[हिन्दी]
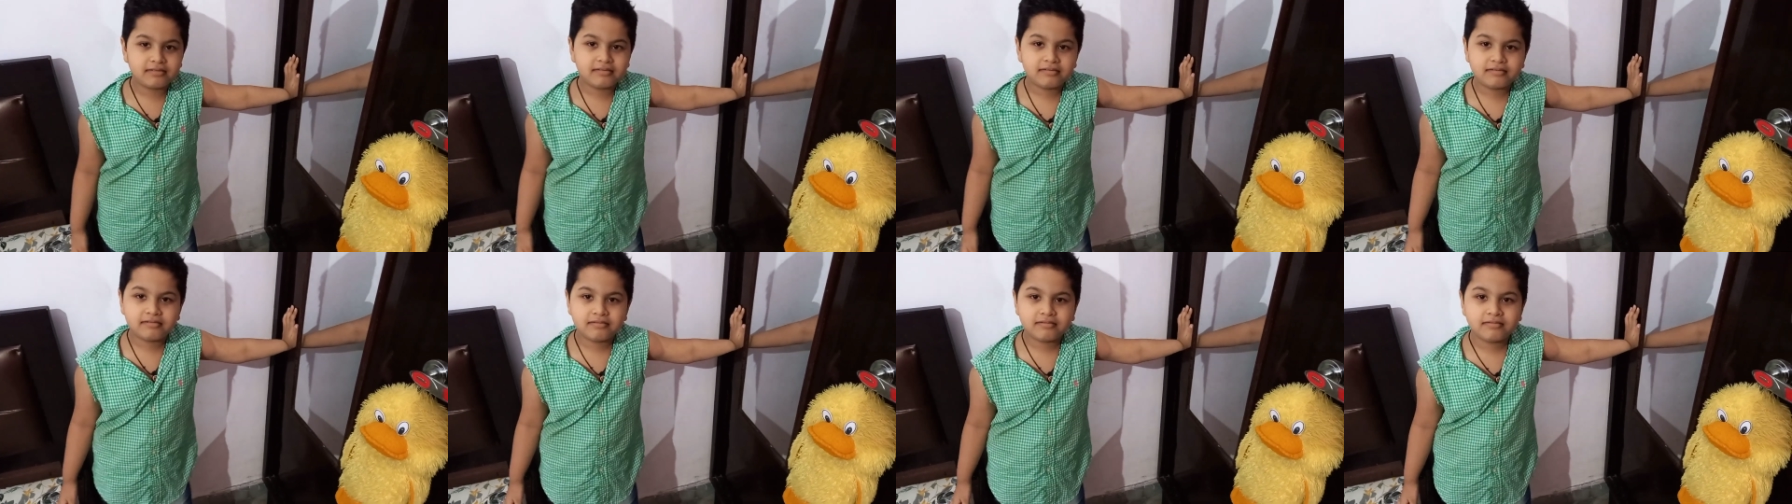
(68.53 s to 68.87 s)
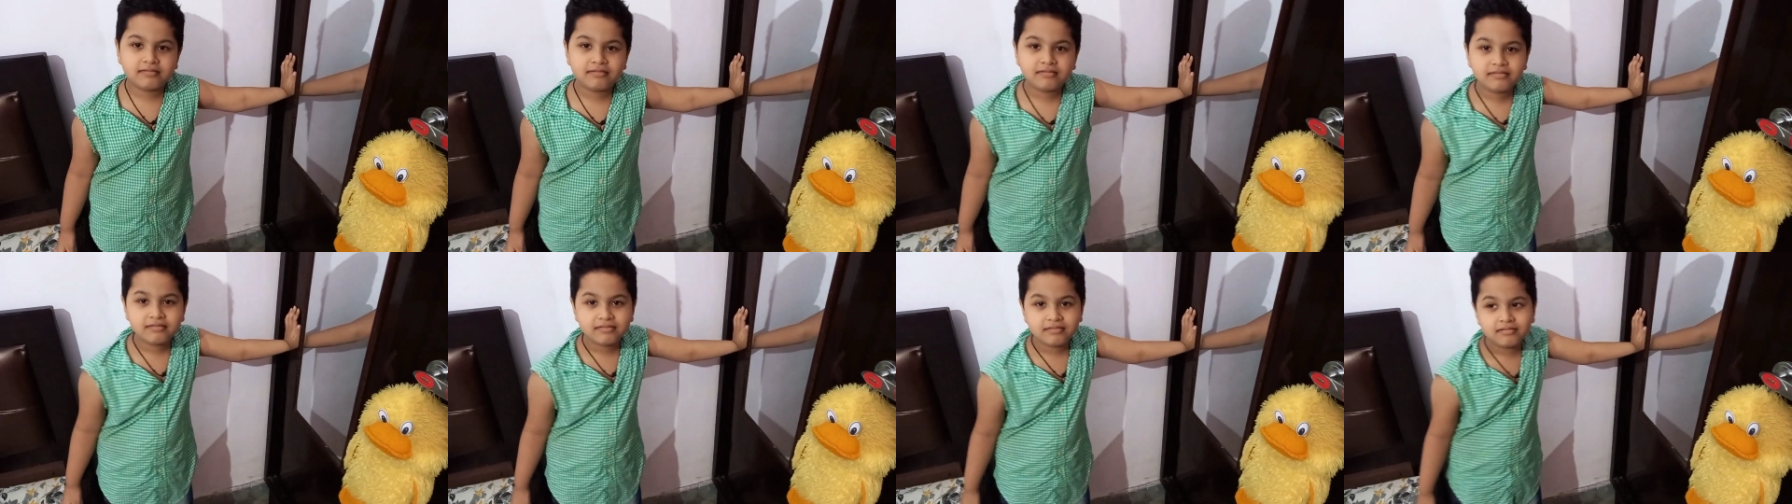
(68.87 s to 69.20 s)
ट्यूशन
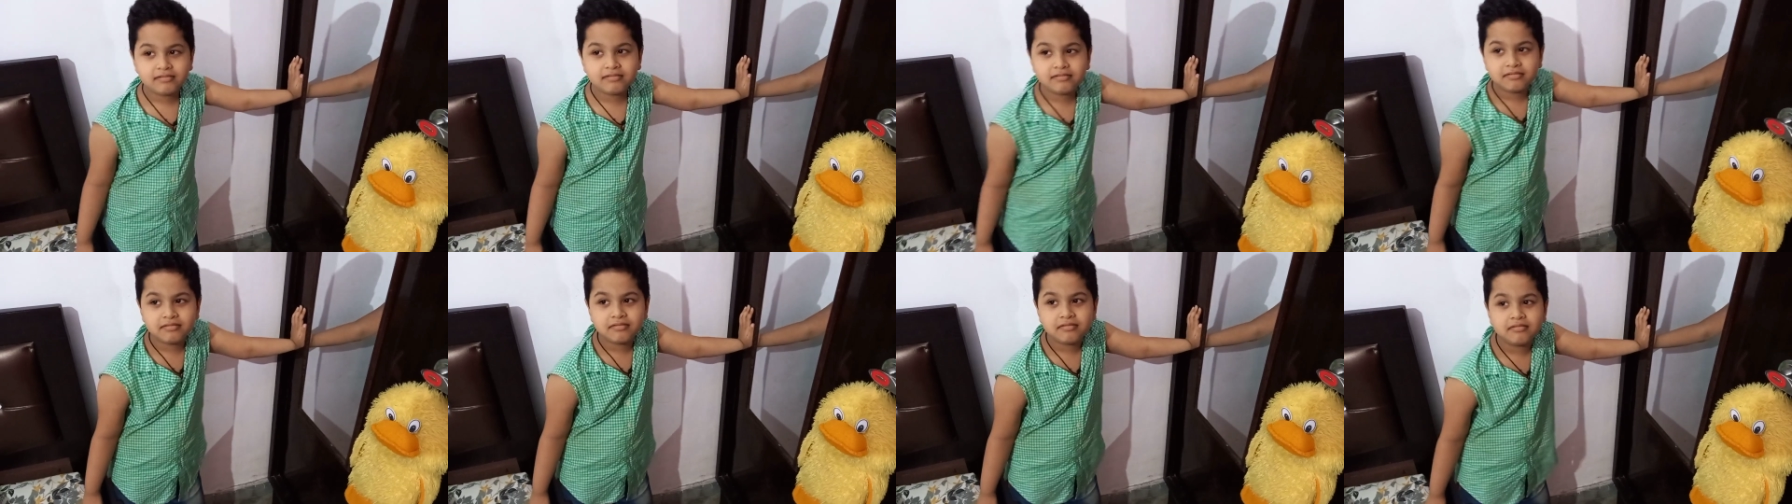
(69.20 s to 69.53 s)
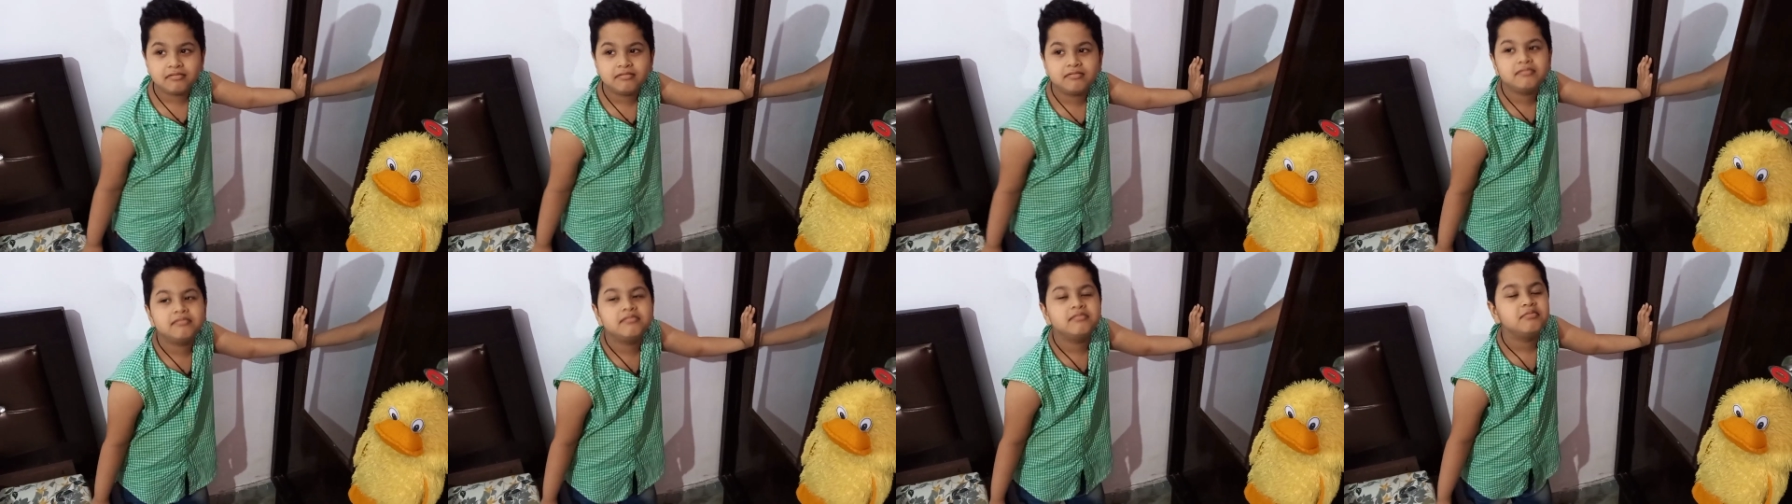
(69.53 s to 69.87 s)
तो तू गया नहीं
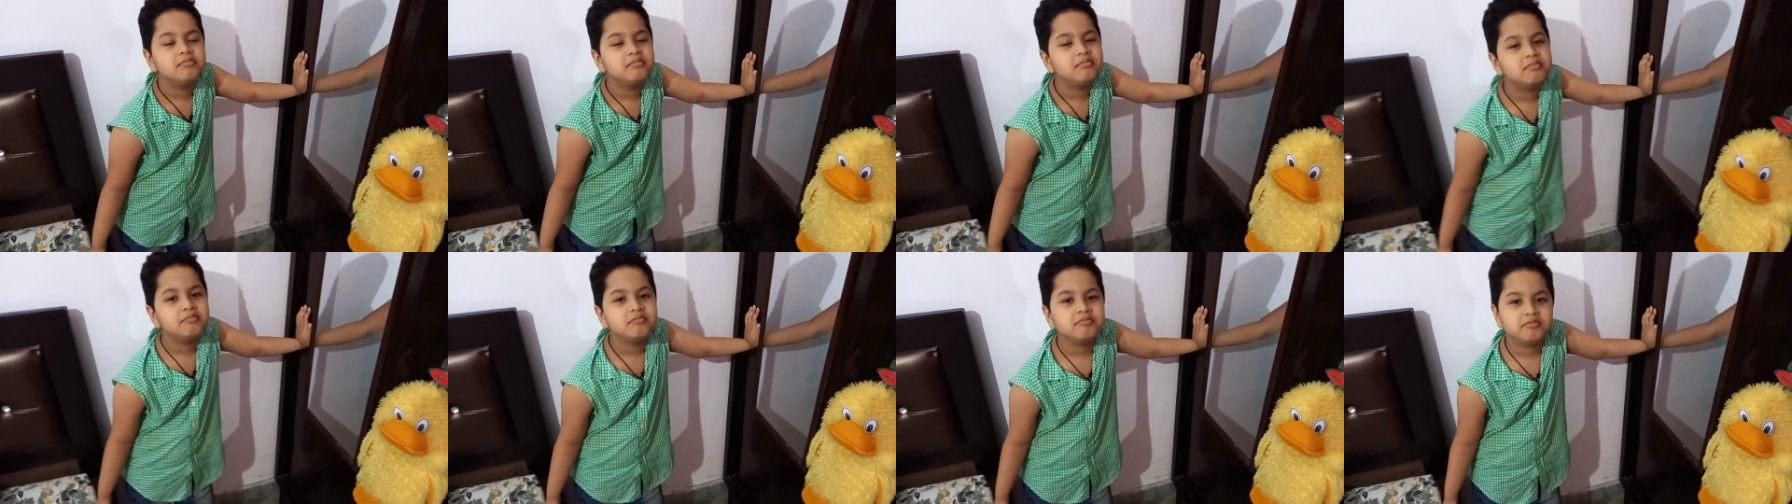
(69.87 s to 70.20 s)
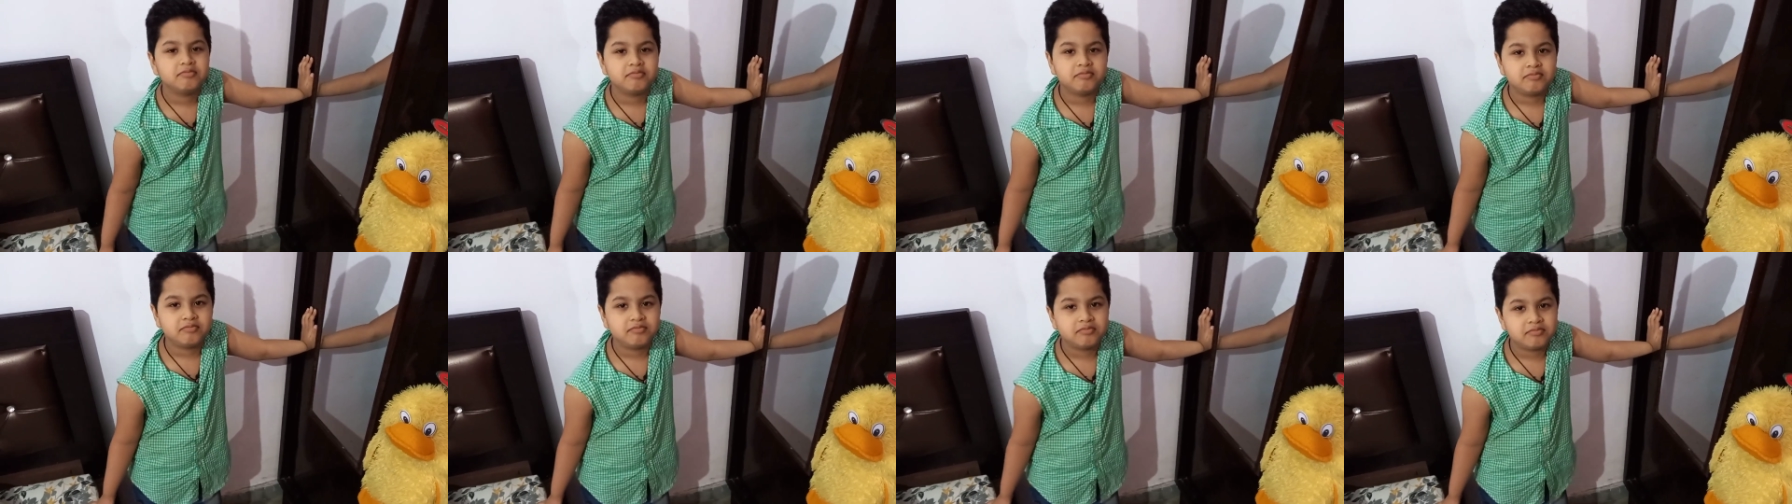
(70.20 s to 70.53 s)
और पार्क में
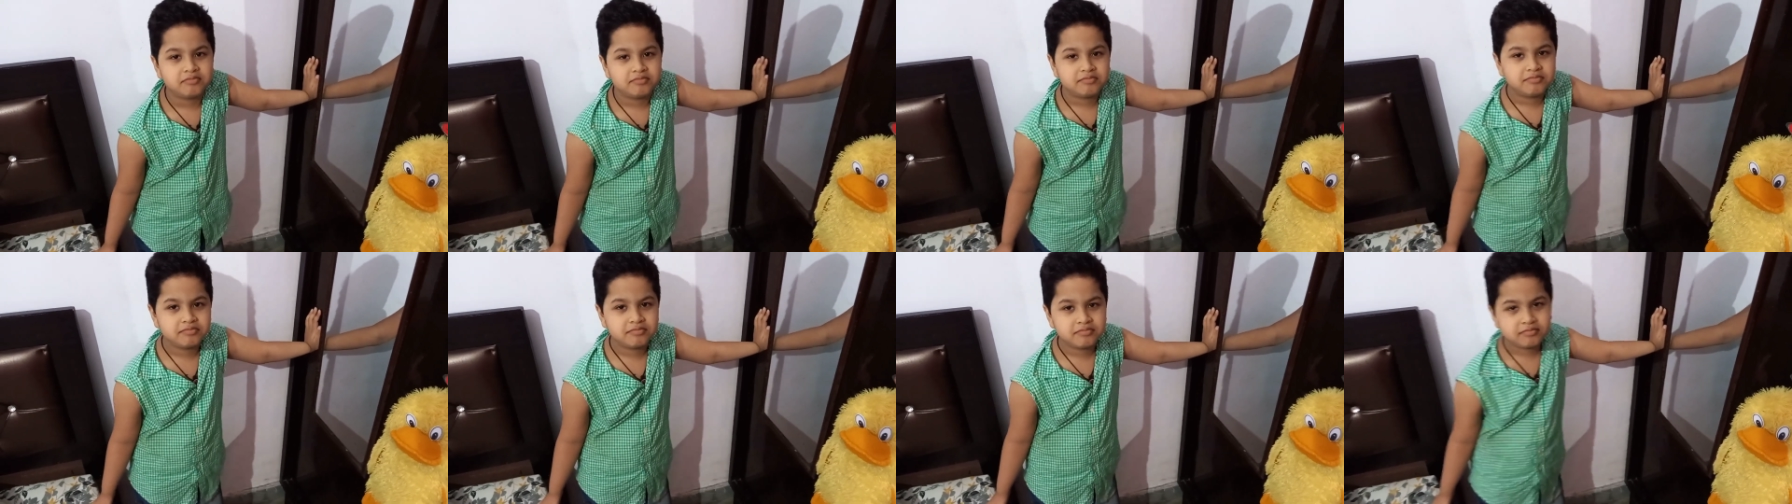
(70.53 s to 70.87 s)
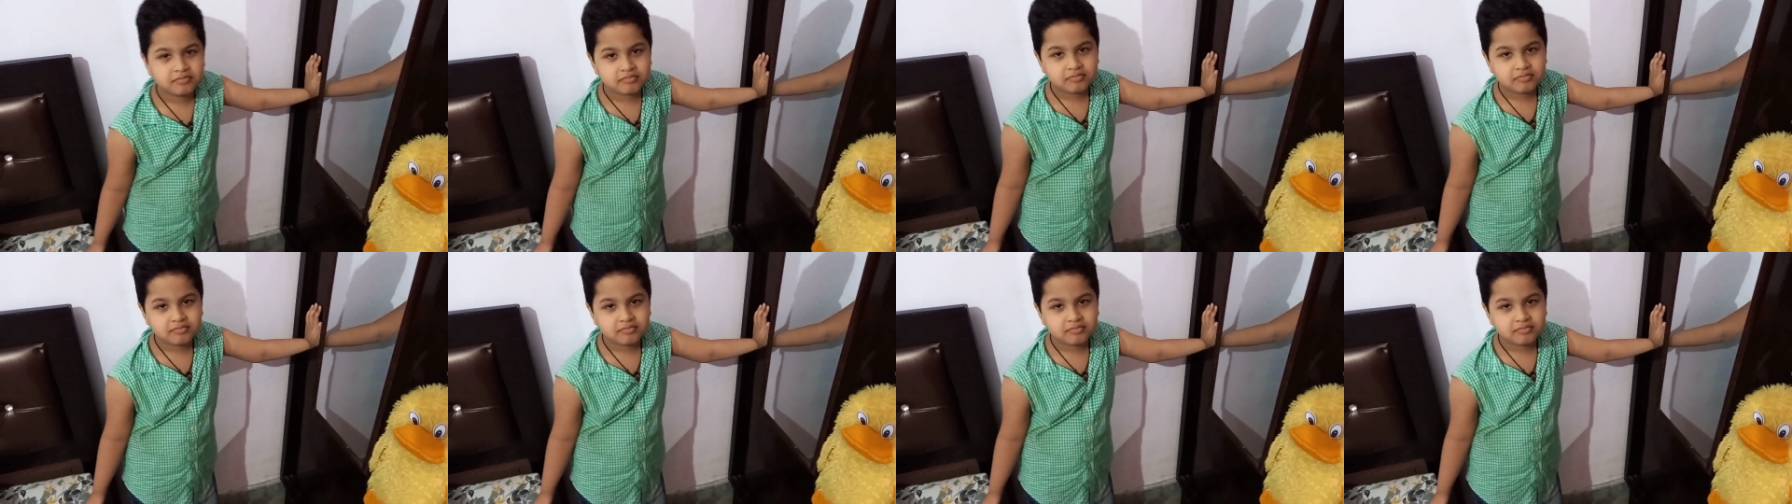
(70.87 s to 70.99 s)
जा रहा खेलने के लिए कहीं